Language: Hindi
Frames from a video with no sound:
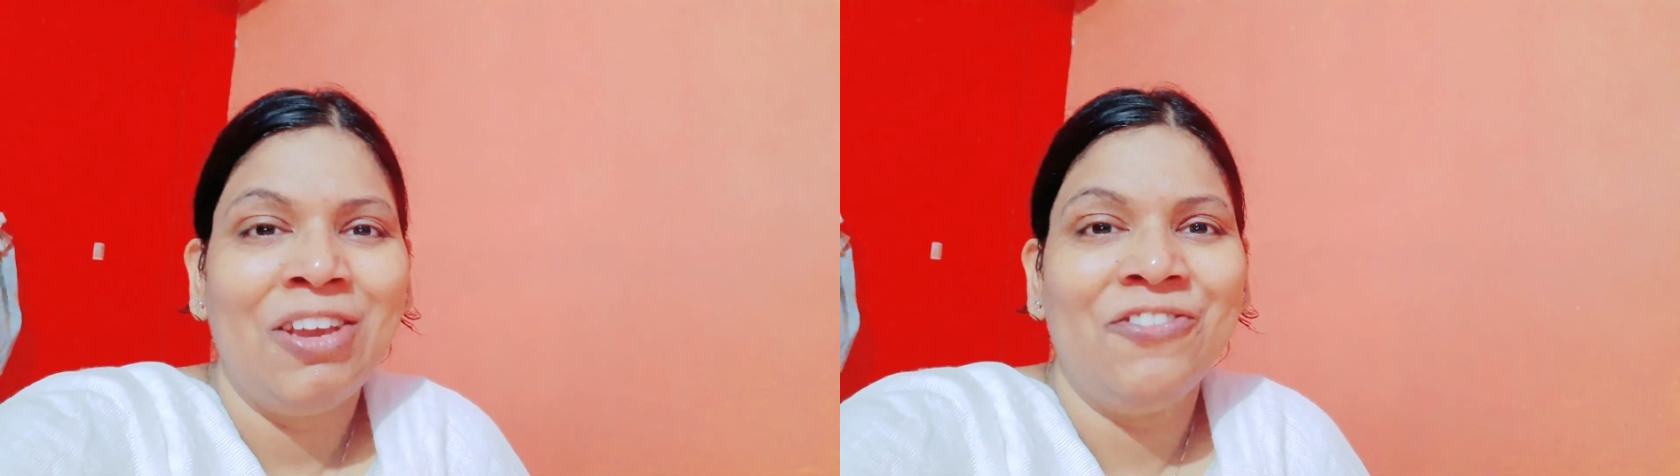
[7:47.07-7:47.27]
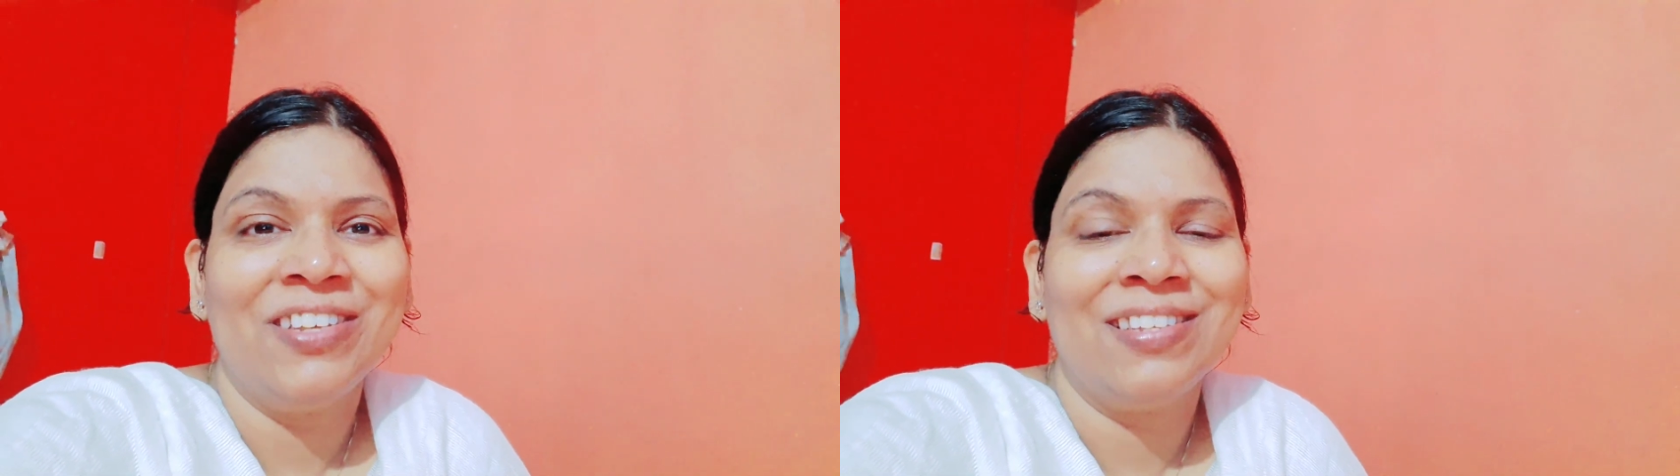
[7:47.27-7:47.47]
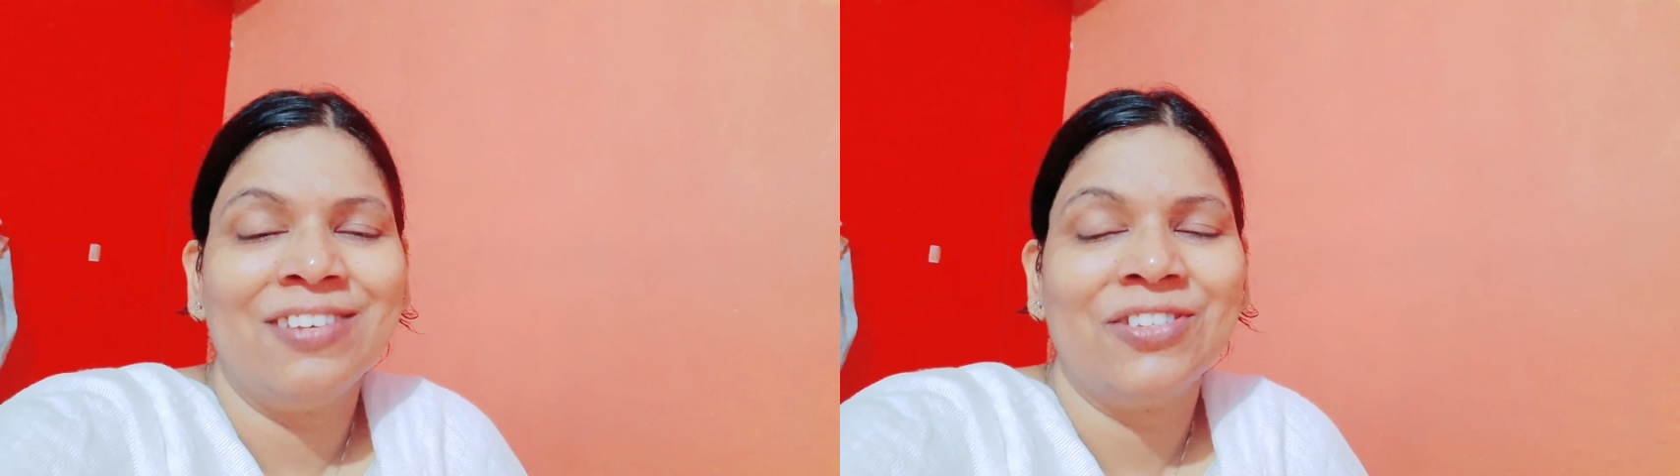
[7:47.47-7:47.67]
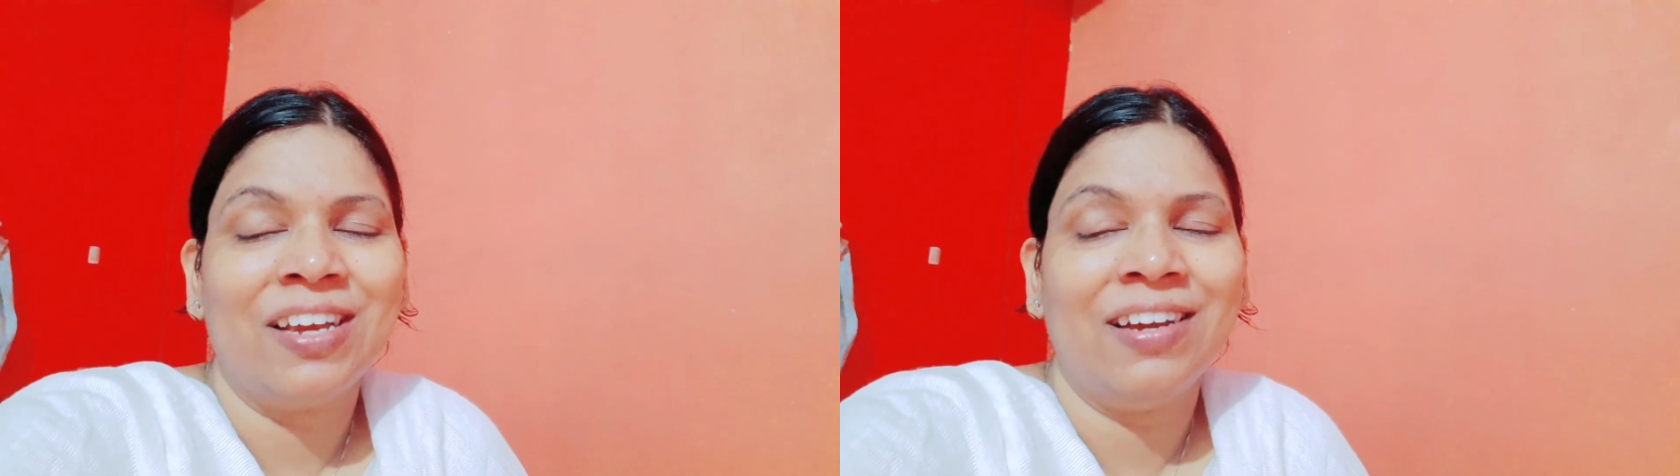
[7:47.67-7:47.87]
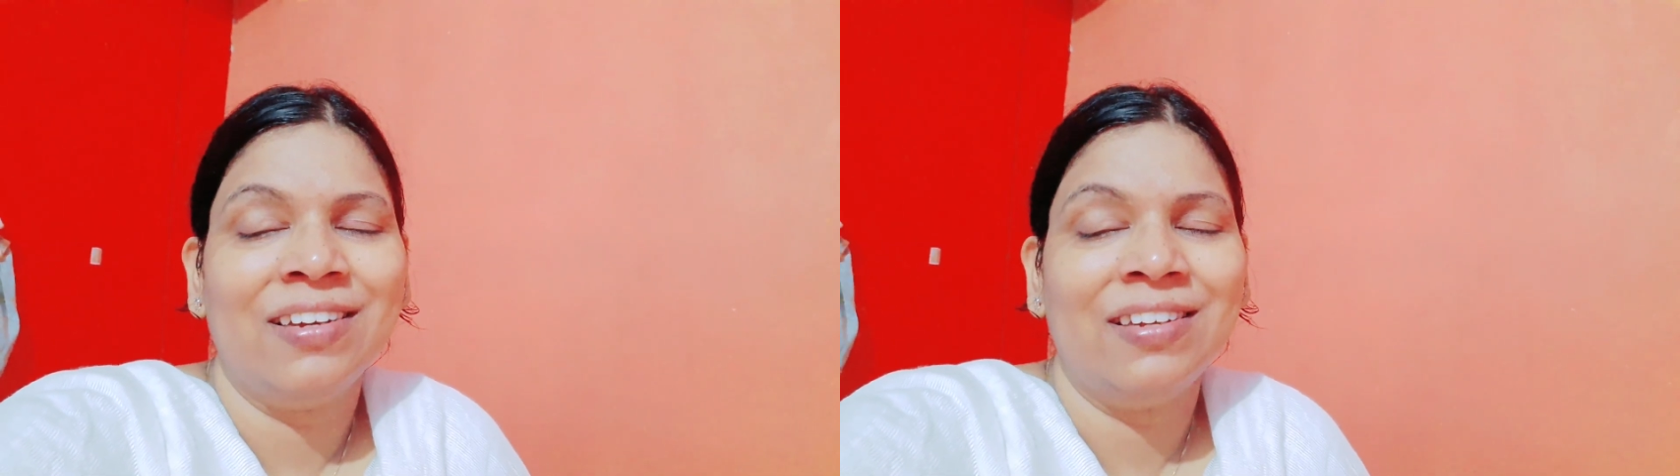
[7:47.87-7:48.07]
वैसे
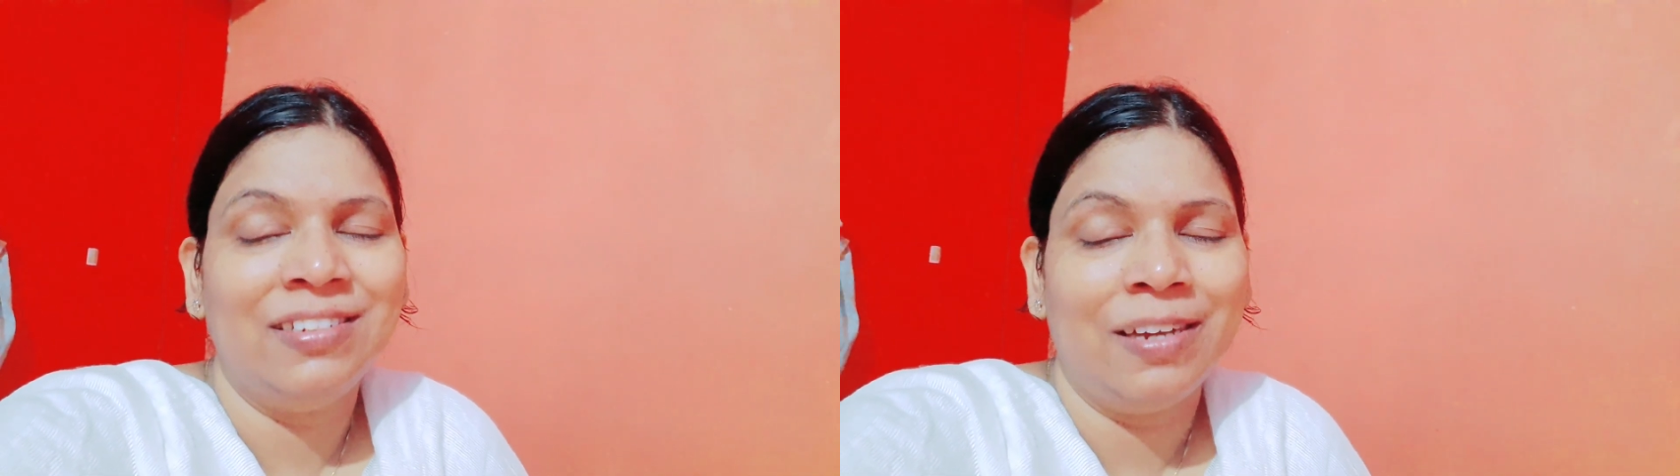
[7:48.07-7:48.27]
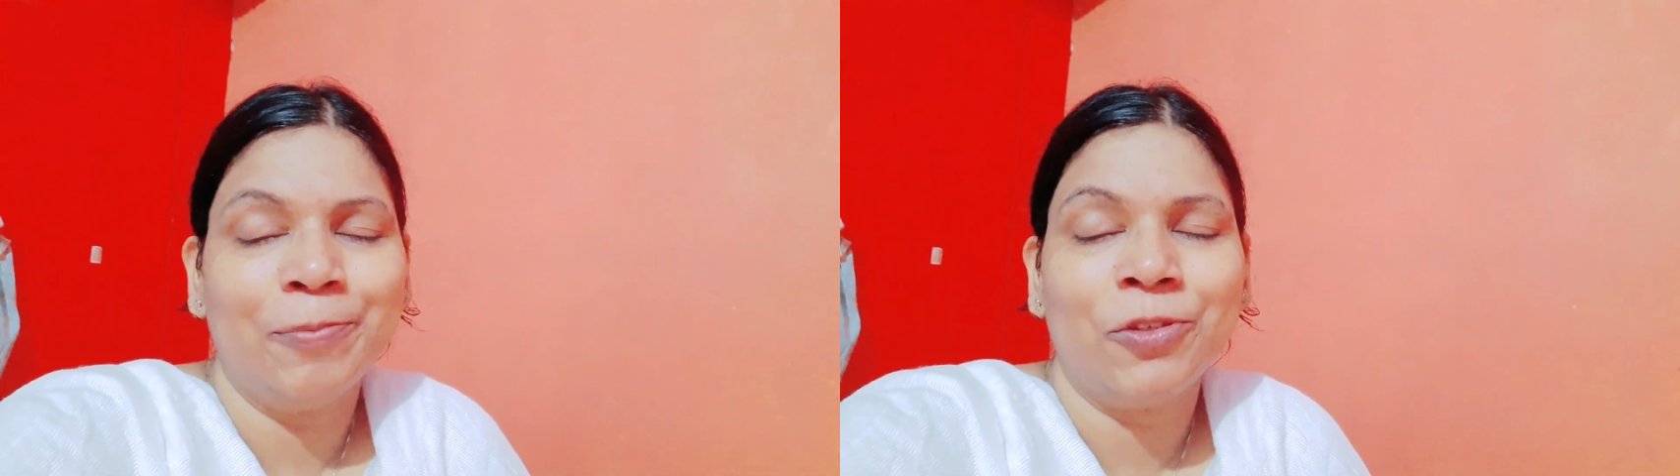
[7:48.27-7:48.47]
उसका एग्ज़ाम